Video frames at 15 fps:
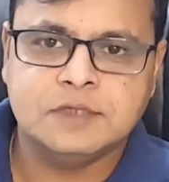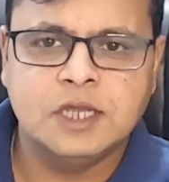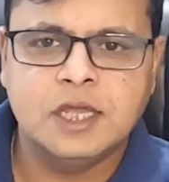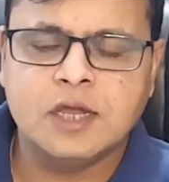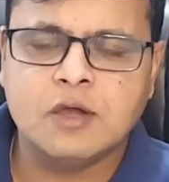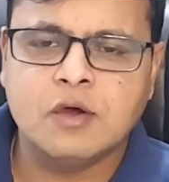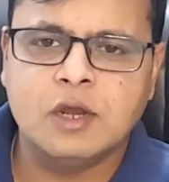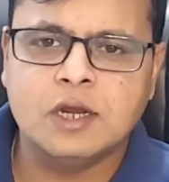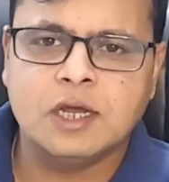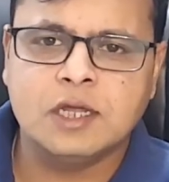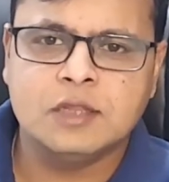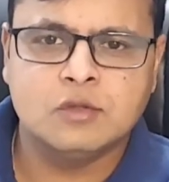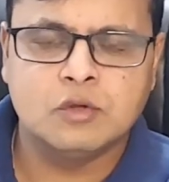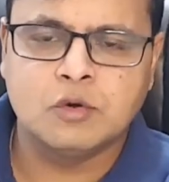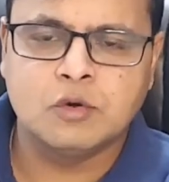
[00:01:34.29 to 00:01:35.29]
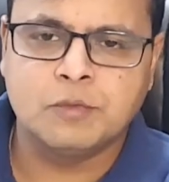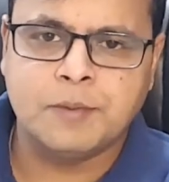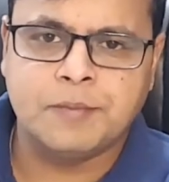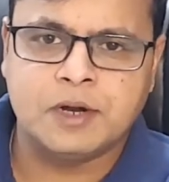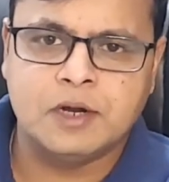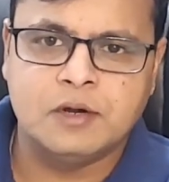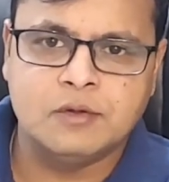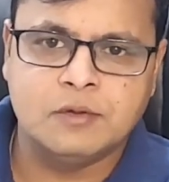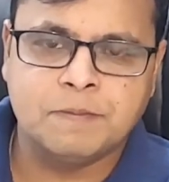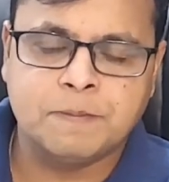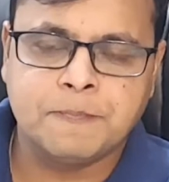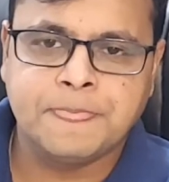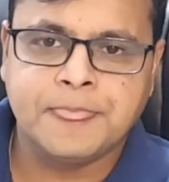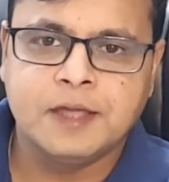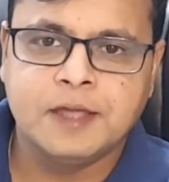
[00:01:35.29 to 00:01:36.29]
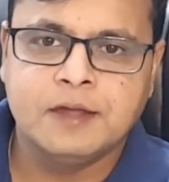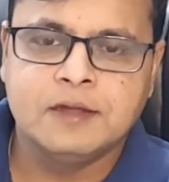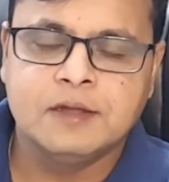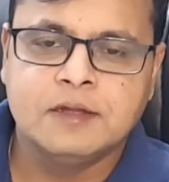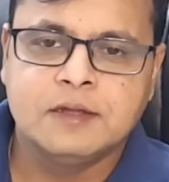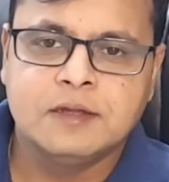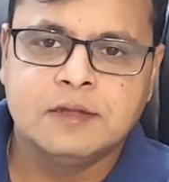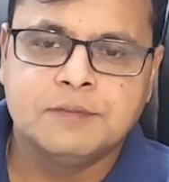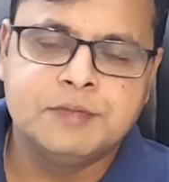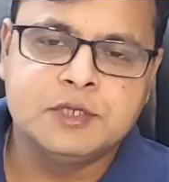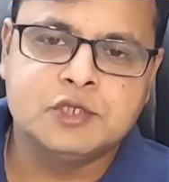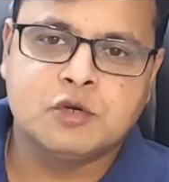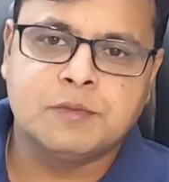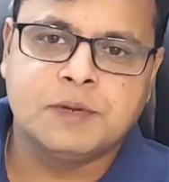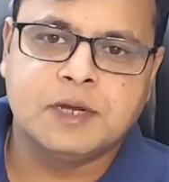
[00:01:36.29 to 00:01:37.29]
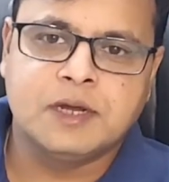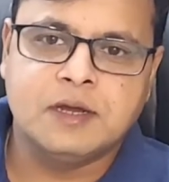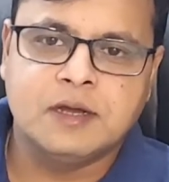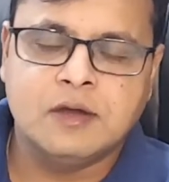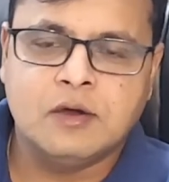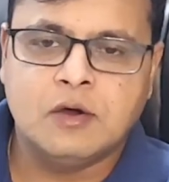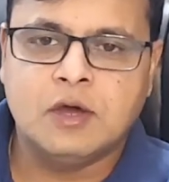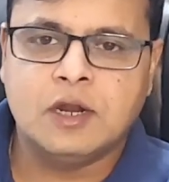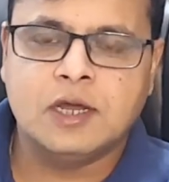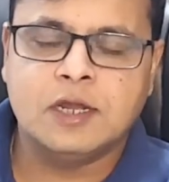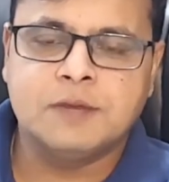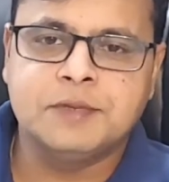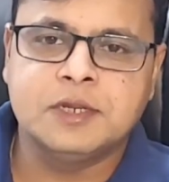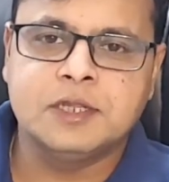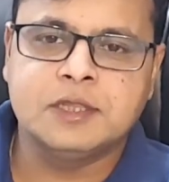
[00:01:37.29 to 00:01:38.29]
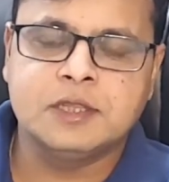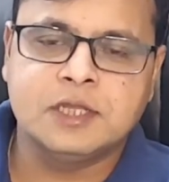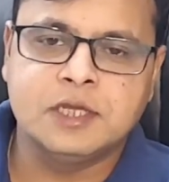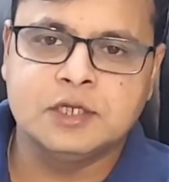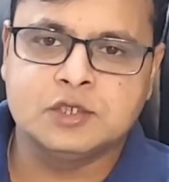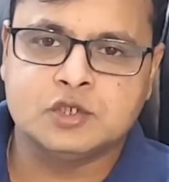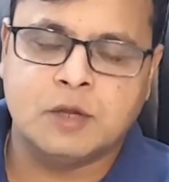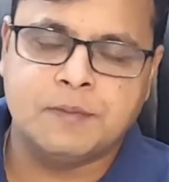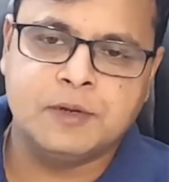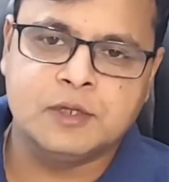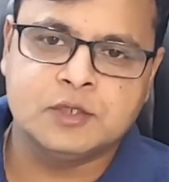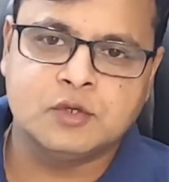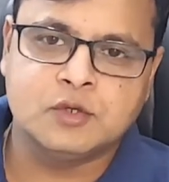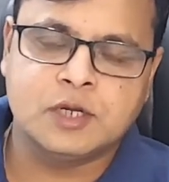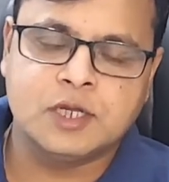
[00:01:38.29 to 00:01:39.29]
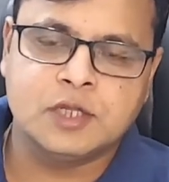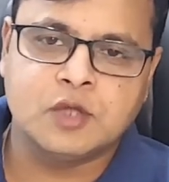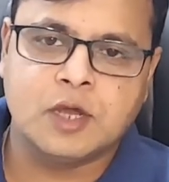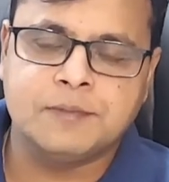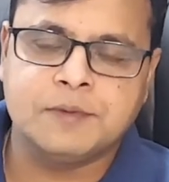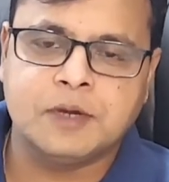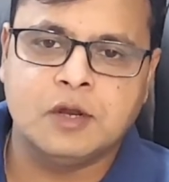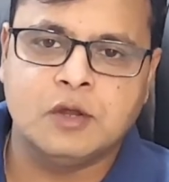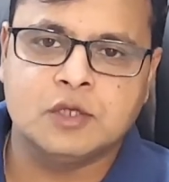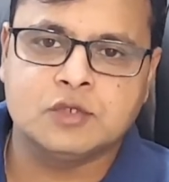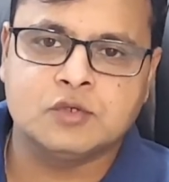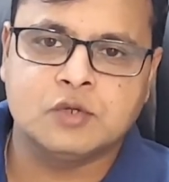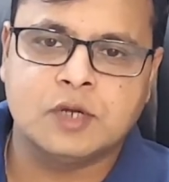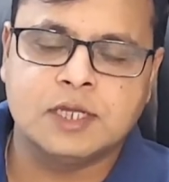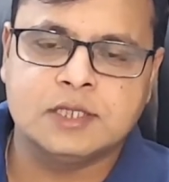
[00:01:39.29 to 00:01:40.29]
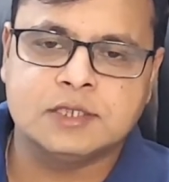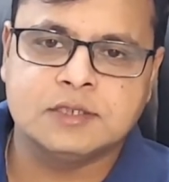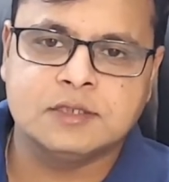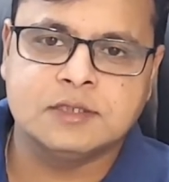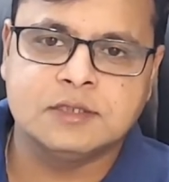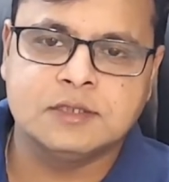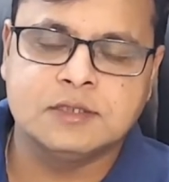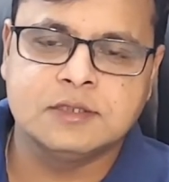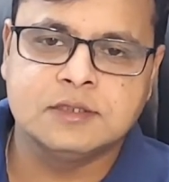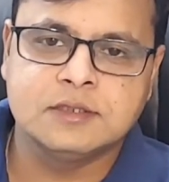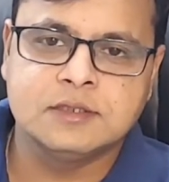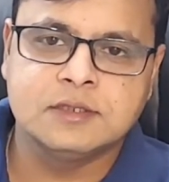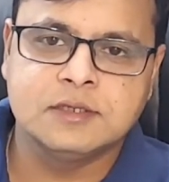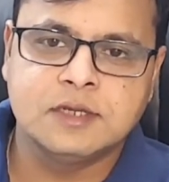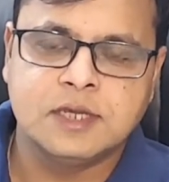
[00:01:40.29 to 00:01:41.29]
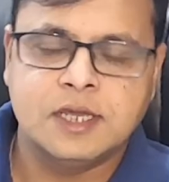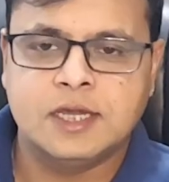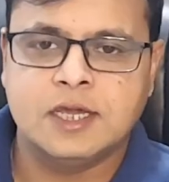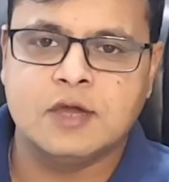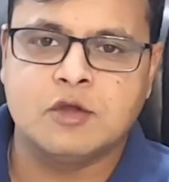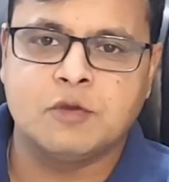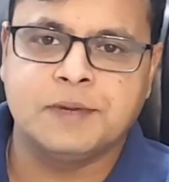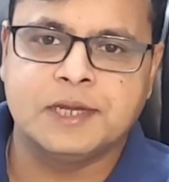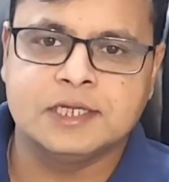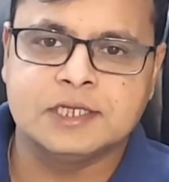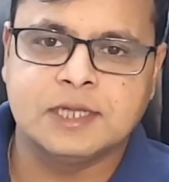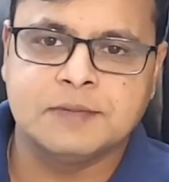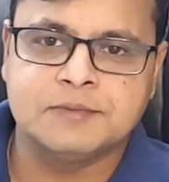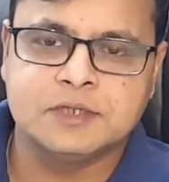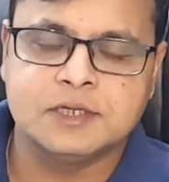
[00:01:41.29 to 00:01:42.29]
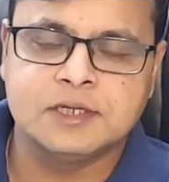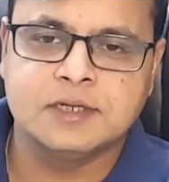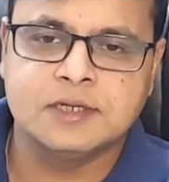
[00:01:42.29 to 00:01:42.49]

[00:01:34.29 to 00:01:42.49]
एक कॉल का दो रुपये पकड़ लो बीस रुपये का और अगर मेरे तीन स्टॉप लॉस हो रहे हैं तो आपका लॉस हो रहा है एक एक रुपये के हिसाब से